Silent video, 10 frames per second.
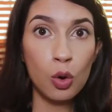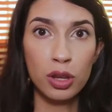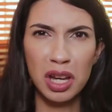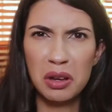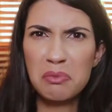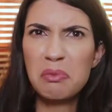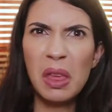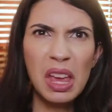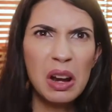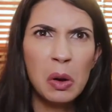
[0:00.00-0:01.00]
olla,
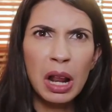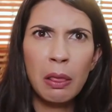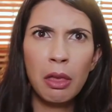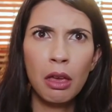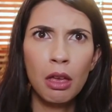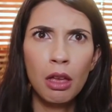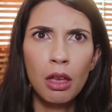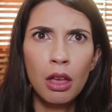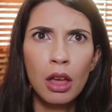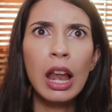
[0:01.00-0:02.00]
mediana o grande.
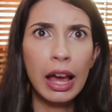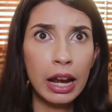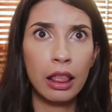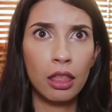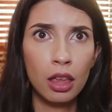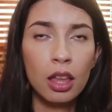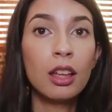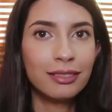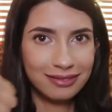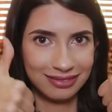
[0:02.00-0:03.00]
La grande.
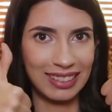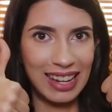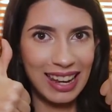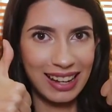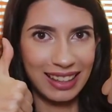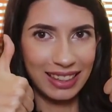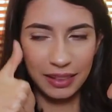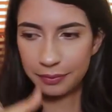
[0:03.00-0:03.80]
La grande.